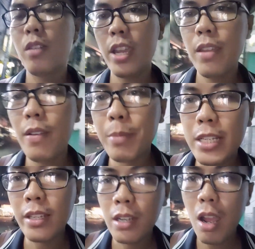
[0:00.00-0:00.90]
Và mình
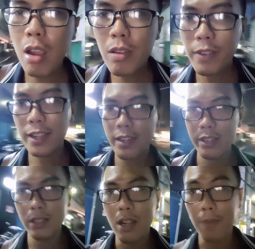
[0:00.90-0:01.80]
xin nói về cái
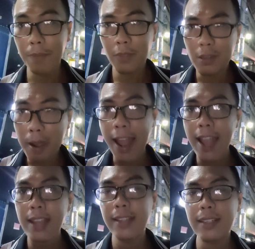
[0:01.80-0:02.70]
trường hợp thứ ba,
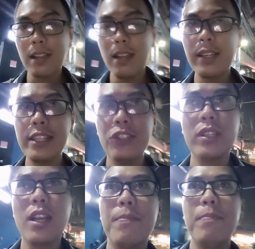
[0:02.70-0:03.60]
đó là cái trường
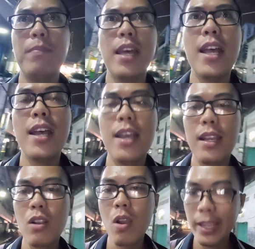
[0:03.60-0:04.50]
hợp là
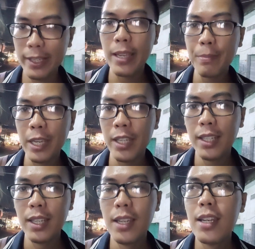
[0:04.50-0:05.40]
có eSIM ha.
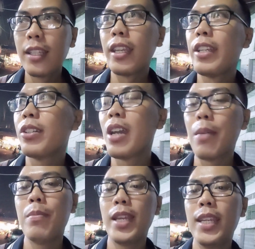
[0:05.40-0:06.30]
Thì cái trường
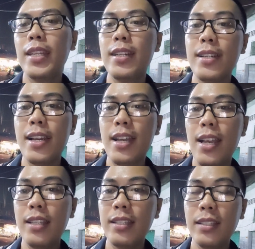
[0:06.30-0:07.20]
hợp này rất
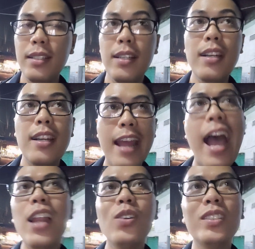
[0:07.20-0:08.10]
là rất là
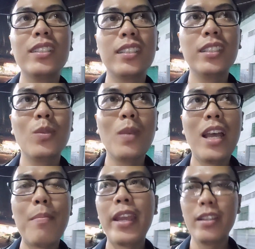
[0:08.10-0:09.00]
đã luôn. Nói chung
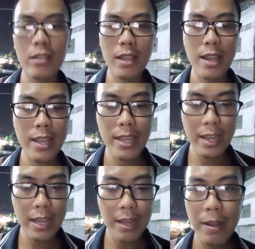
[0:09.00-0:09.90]
là bạn có thể
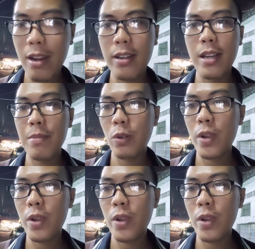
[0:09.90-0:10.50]
uh, thôi để mình quay